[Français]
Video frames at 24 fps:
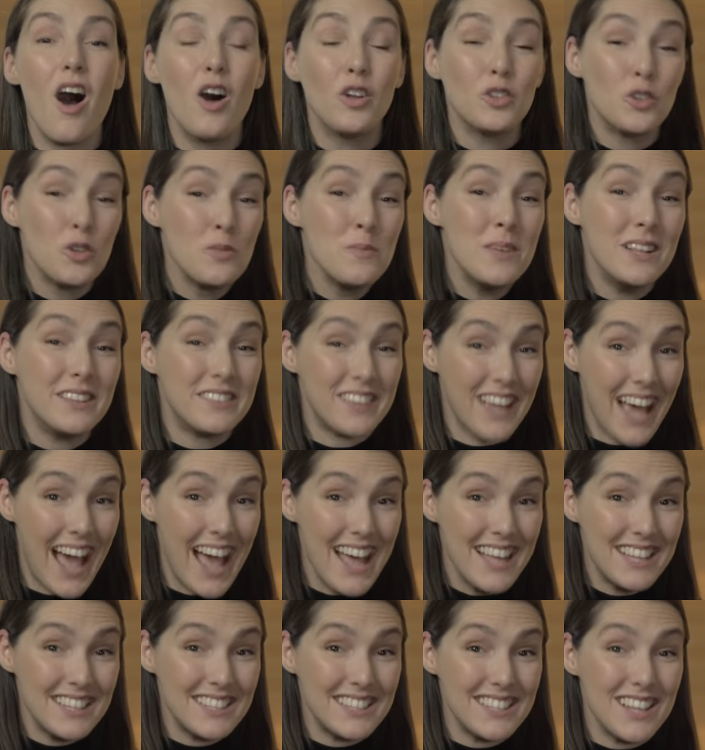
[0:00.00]
En
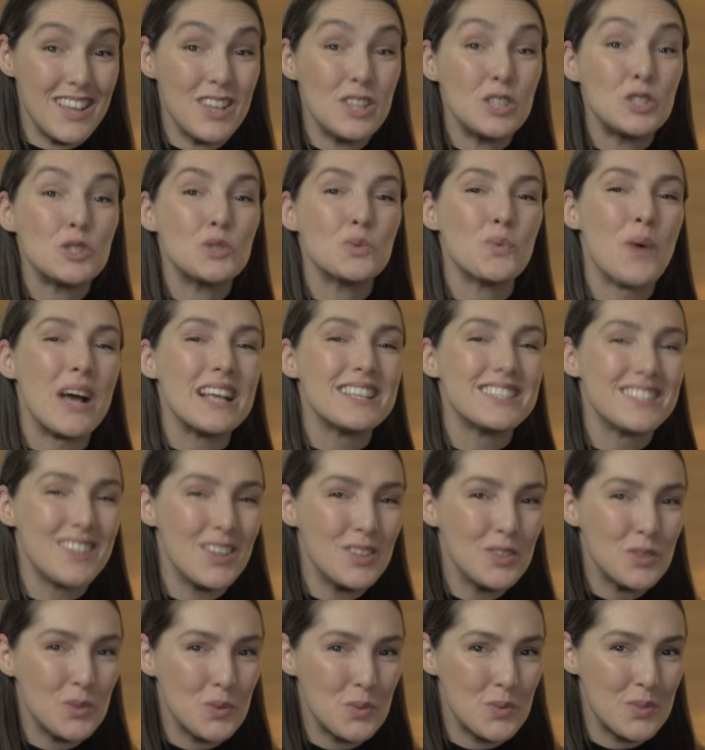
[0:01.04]
2013,
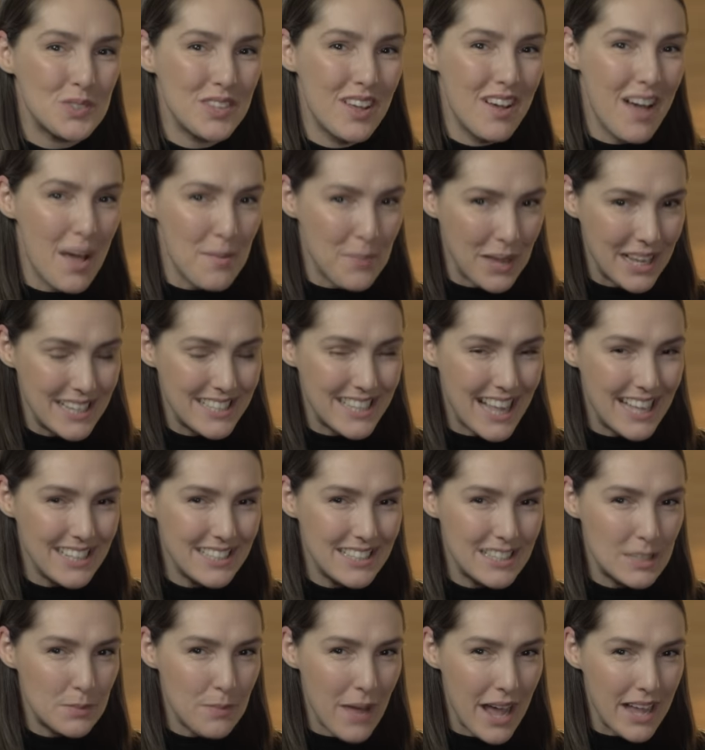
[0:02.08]
72 ans après sa
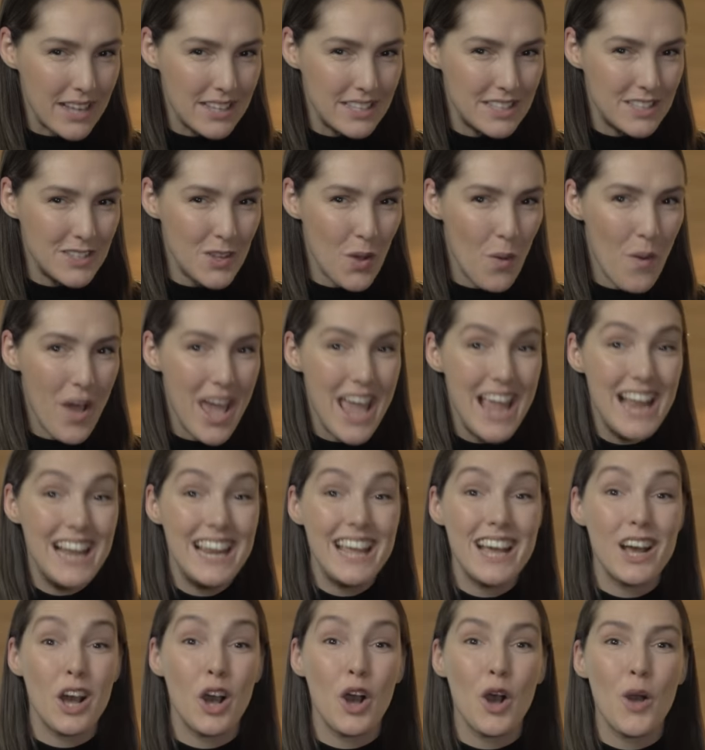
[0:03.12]
disparition, elle
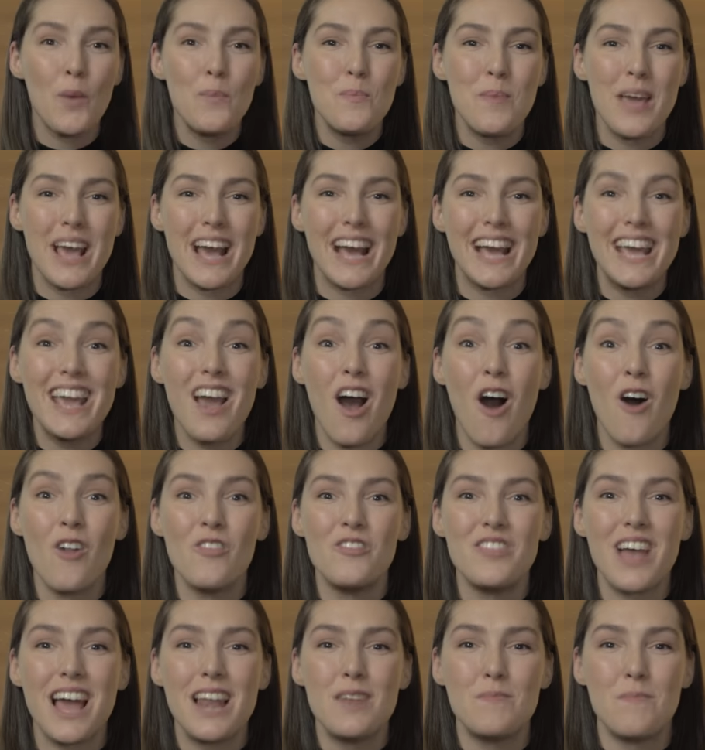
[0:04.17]
est repérée
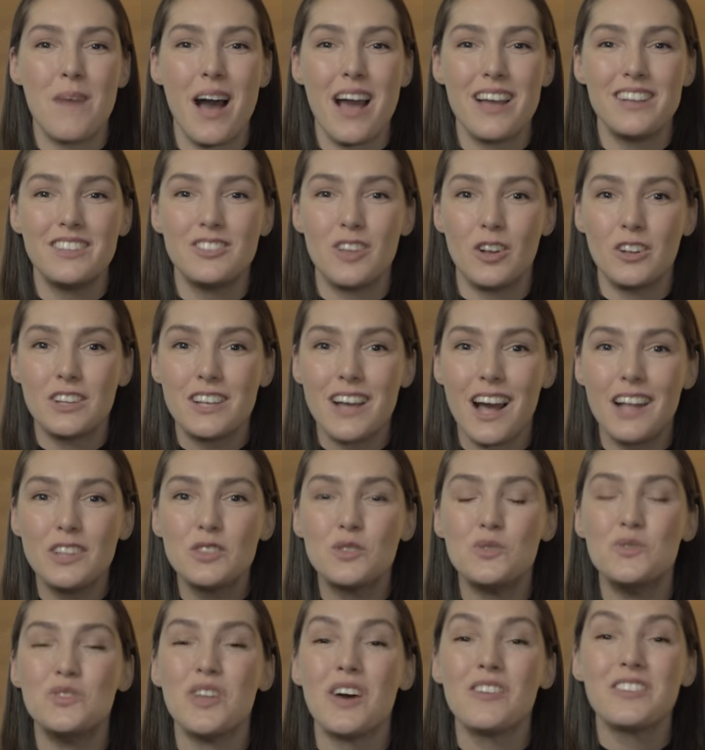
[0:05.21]
en Allemagne dans le
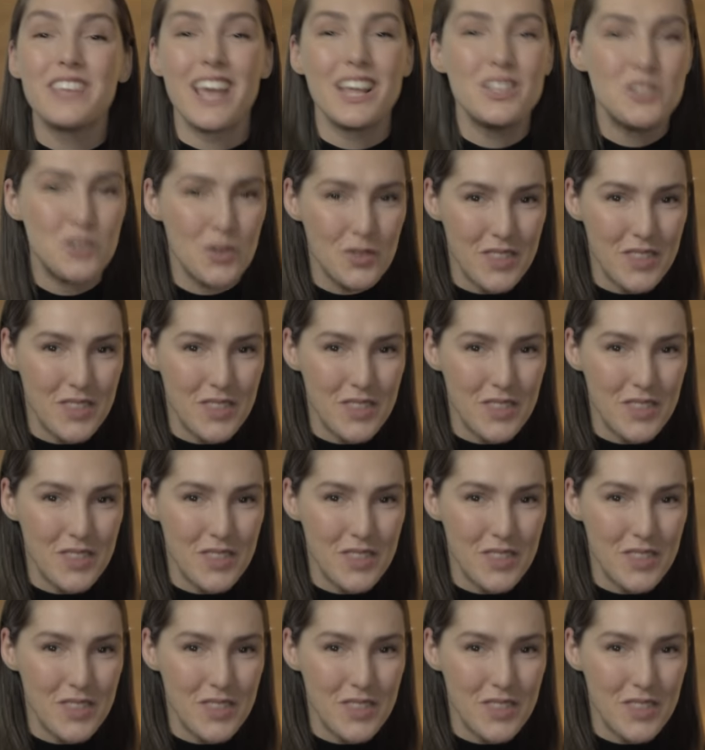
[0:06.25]
cadre d'une enquête